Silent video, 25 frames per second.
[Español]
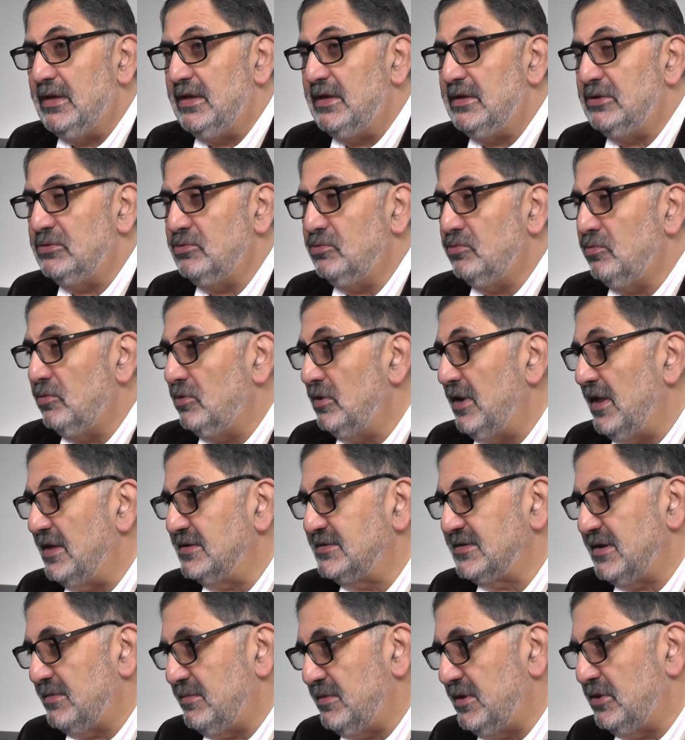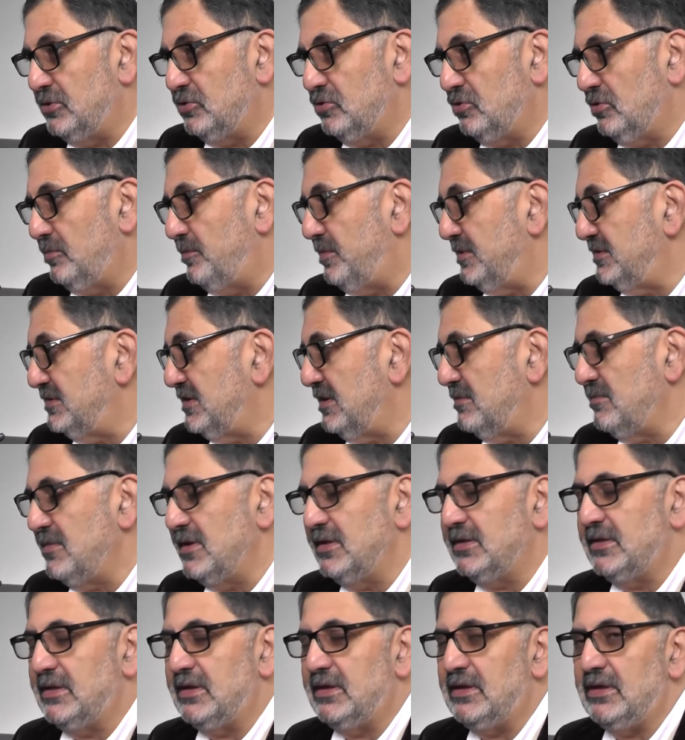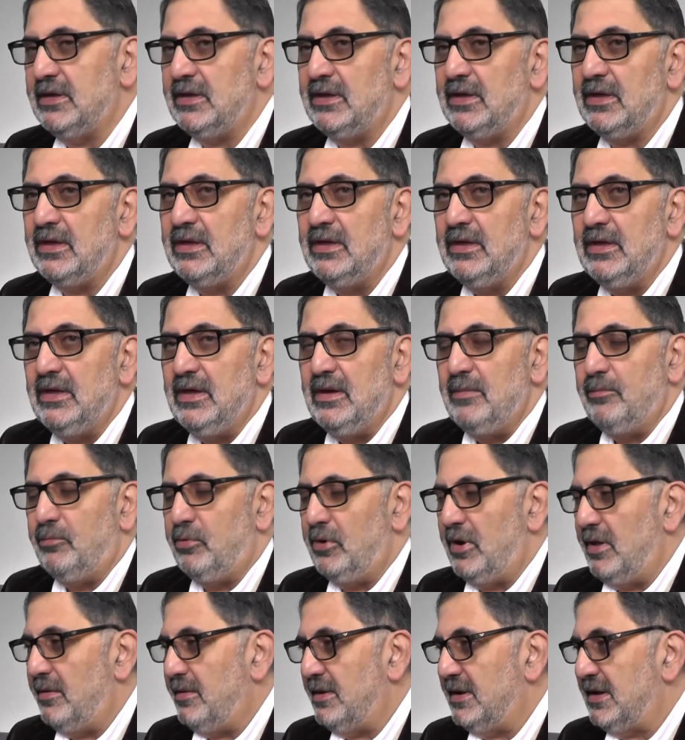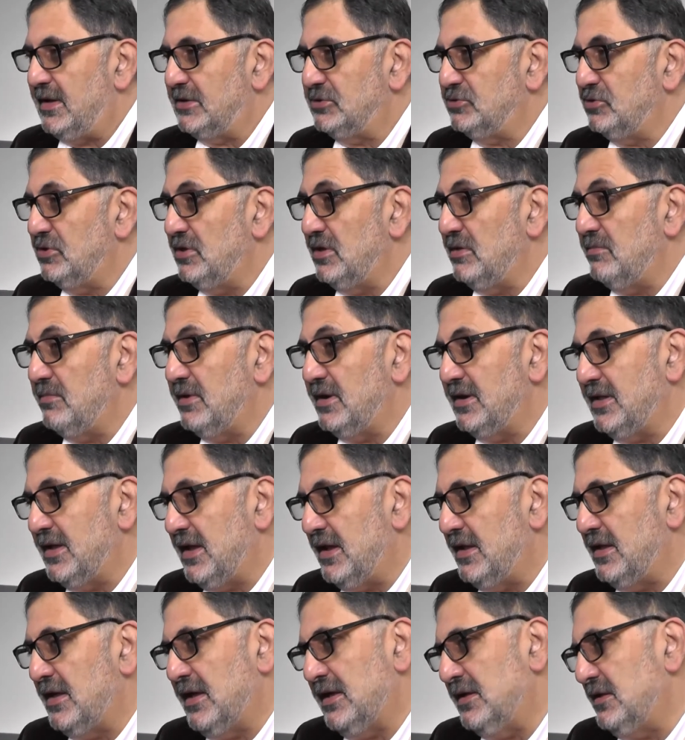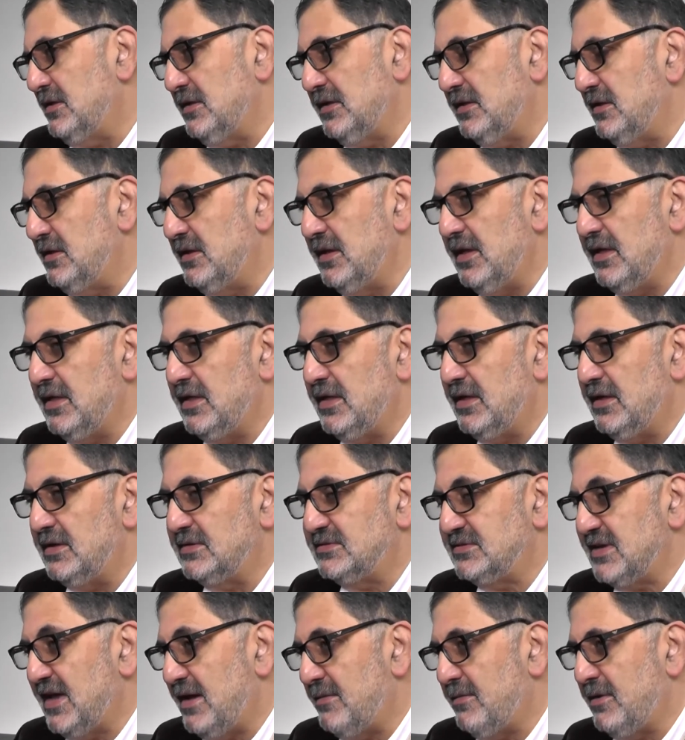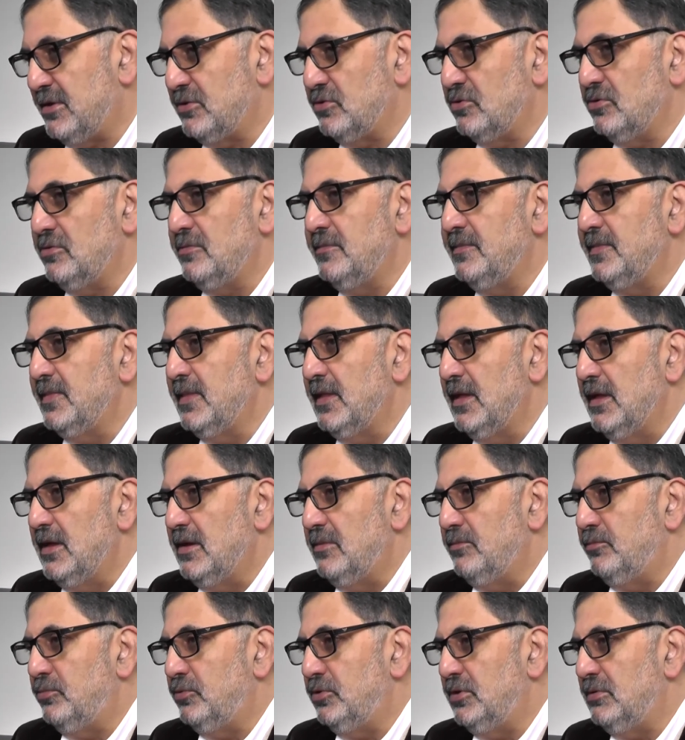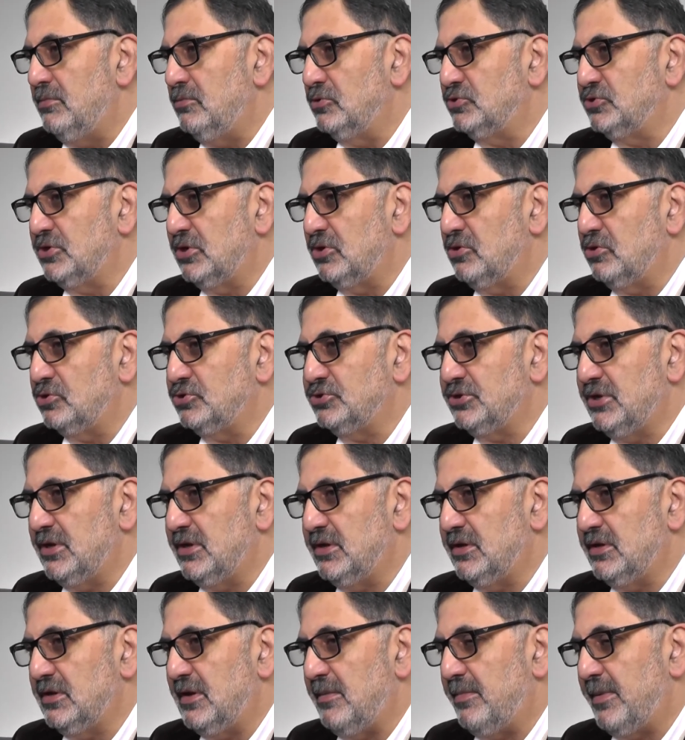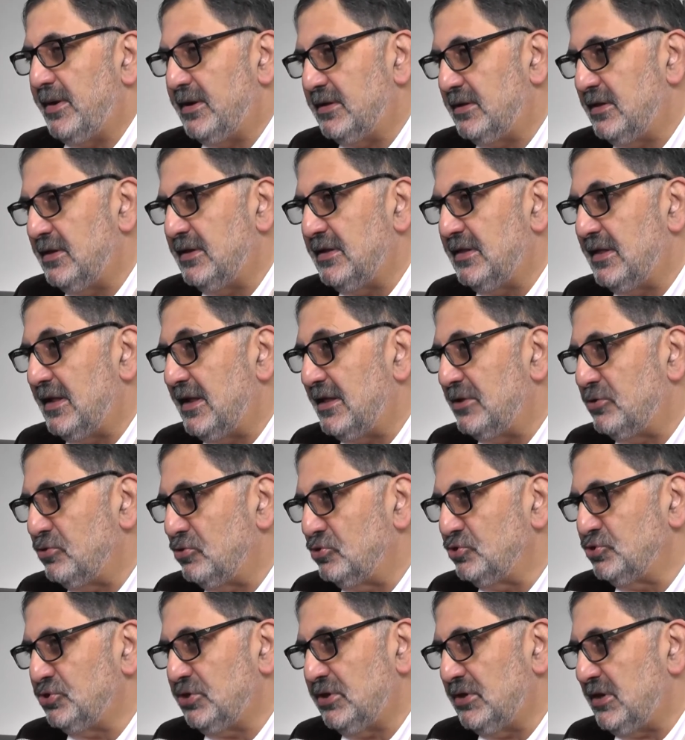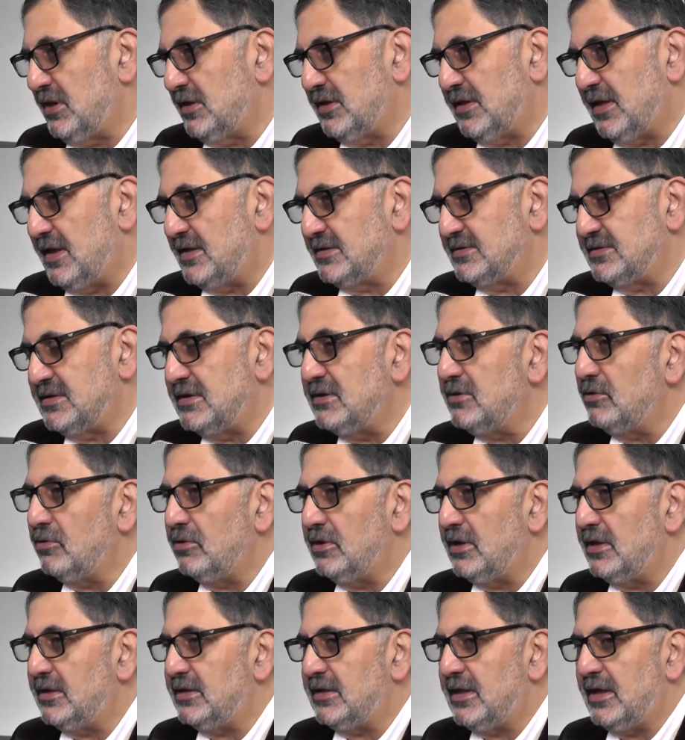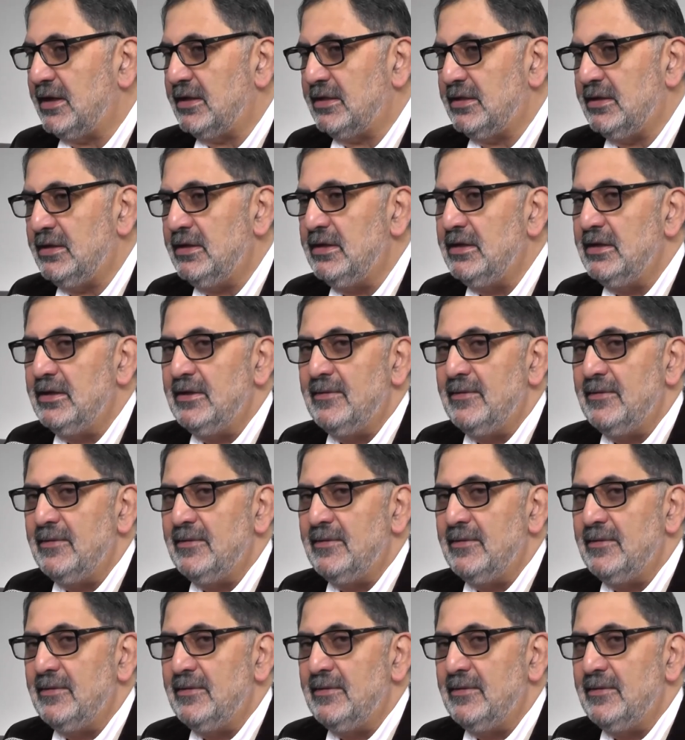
hubo un lanzamiento, especialmente por las vacaciones invernales, el día sábado pudimos recorrer a partir de las 12 y hasta las 5 de la tarde